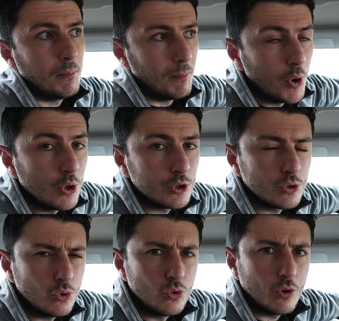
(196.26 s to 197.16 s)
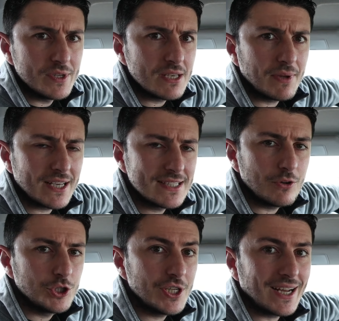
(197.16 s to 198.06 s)
molto lungo, mi sembra che
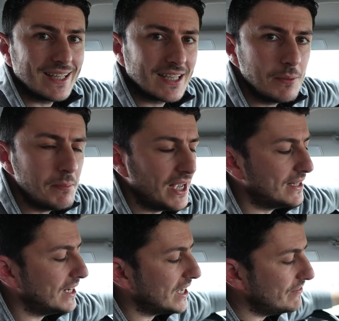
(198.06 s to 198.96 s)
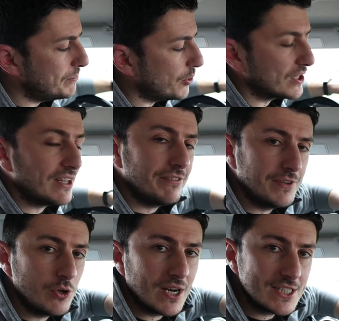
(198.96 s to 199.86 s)
siano circa 3 metri, che vi porta
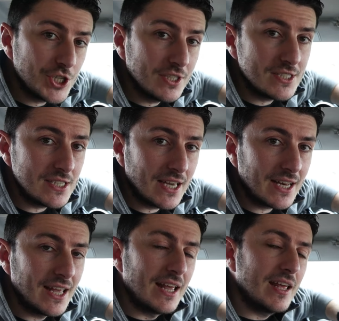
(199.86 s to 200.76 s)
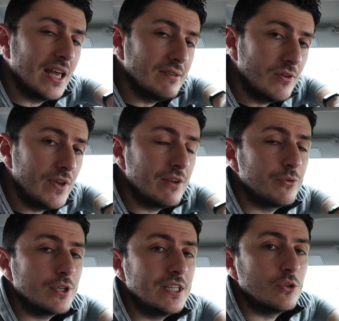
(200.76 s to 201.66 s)
fino all'accendisigari e vi
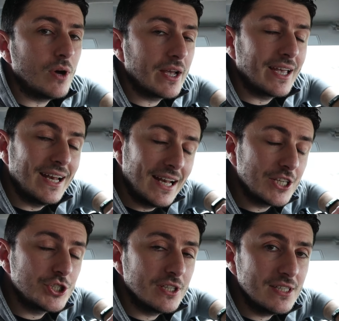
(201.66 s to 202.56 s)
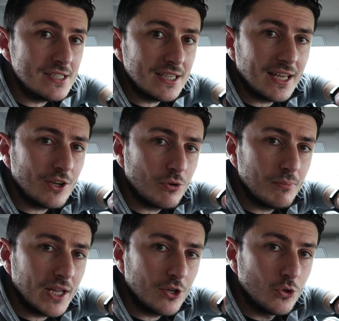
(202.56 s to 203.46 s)
viene fornito anche l'accendisigari
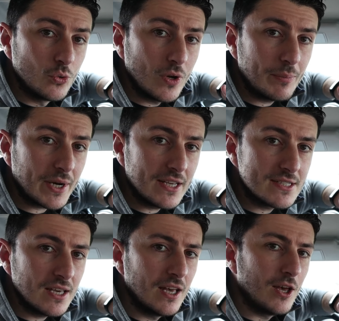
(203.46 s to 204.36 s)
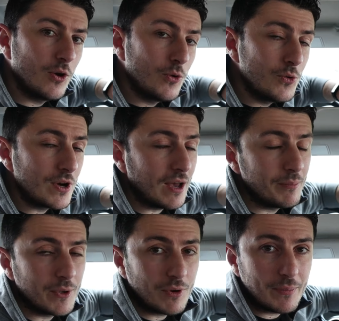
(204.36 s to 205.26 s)
con ben due prese,
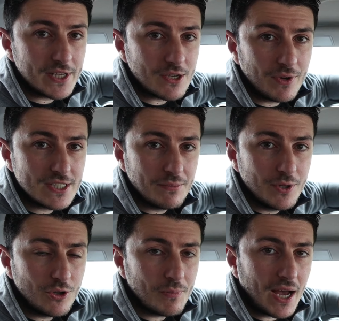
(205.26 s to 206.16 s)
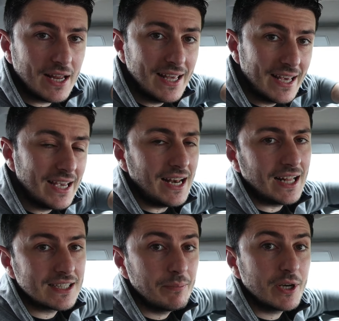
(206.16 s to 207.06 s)
una per una presa USB normale e
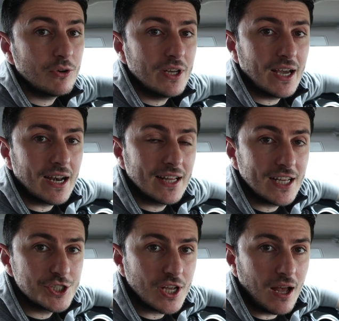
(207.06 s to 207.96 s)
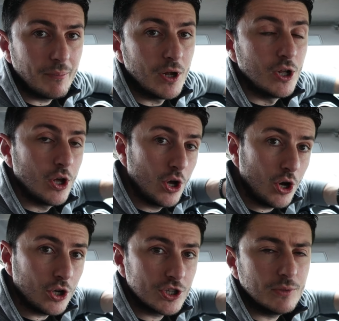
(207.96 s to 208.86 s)
l'altra per collegare la dashcam.
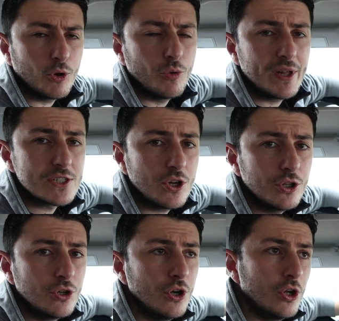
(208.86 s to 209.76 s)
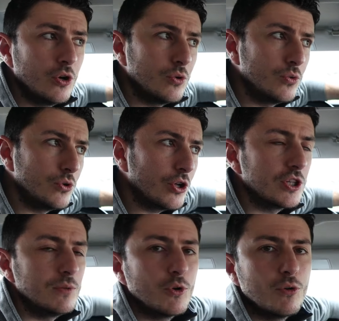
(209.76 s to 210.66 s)
Ottimo, come al solito, un
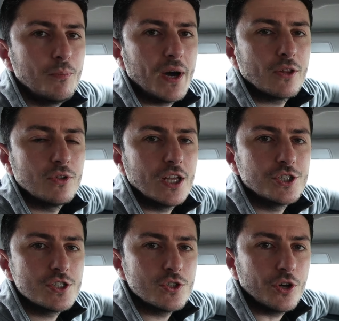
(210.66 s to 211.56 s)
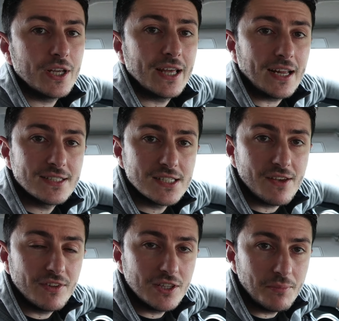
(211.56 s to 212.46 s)
ottimo comparto di accessori grazie a
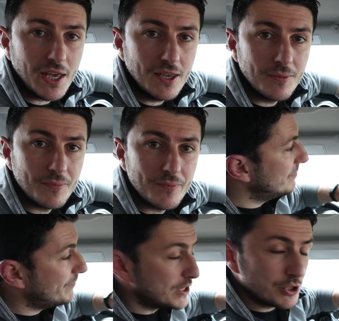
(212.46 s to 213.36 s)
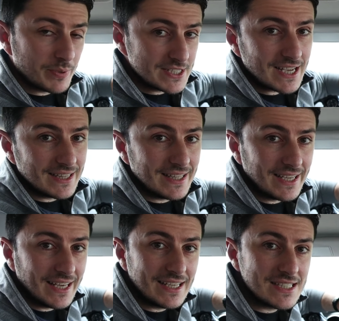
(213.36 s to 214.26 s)
70 May. Vi faccio
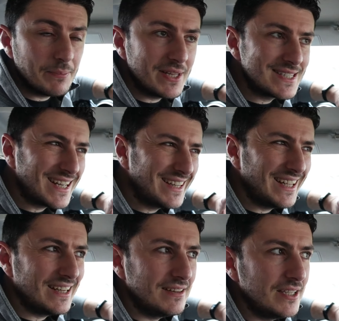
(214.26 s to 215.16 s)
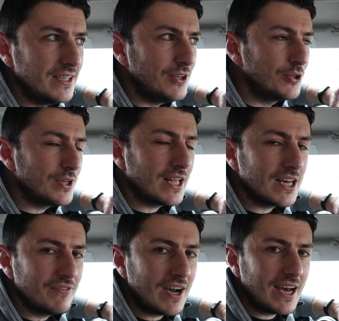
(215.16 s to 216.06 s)
presente che se pensate di non
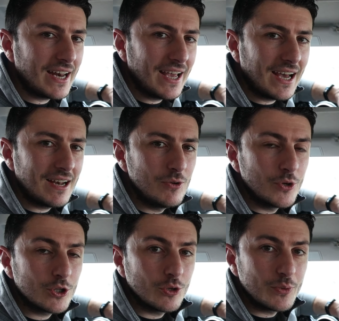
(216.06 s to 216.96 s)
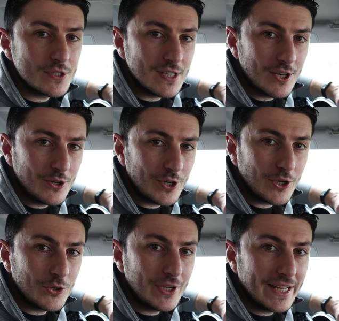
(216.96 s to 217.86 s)
arrivare all'unotto
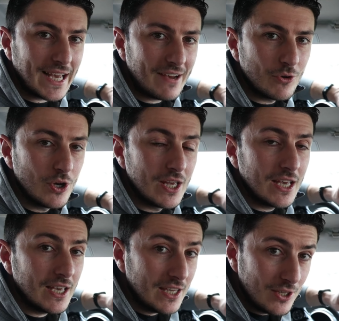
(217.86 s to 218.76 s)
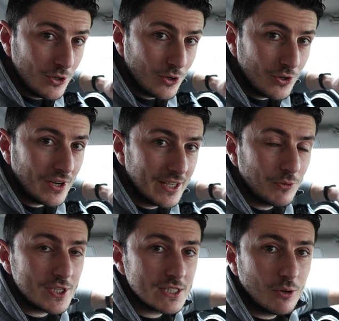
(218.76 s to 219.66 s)
posteriore con il cavo, io
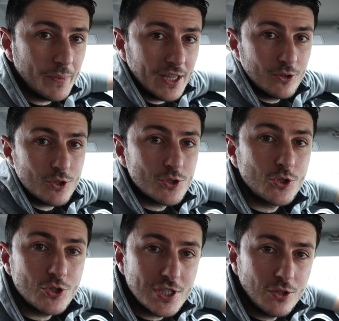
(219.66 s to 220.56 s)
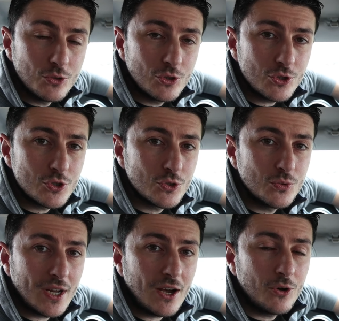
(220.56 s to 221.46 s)
in questo momento sono seduto
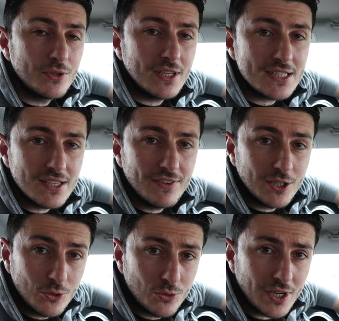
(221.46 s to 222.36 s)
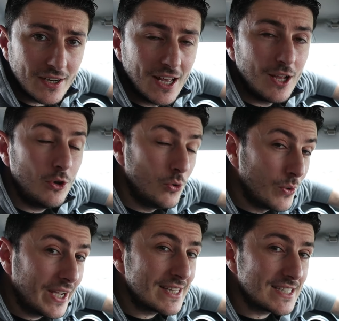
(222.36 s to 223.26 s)
su una Honda Civic Tourer
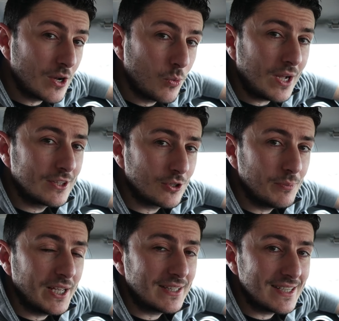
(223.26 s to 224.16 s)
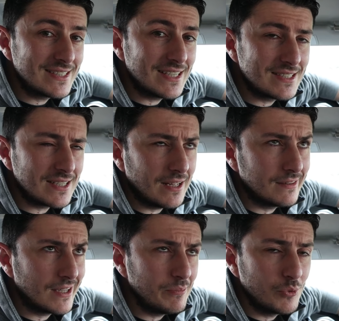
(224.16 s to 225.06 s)
lunghezza
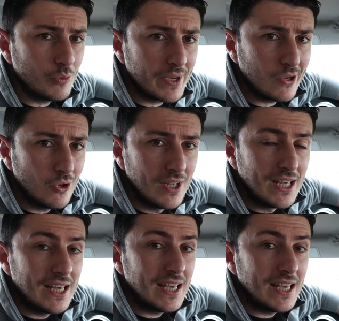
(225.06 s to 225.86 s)
4,60 m più o meno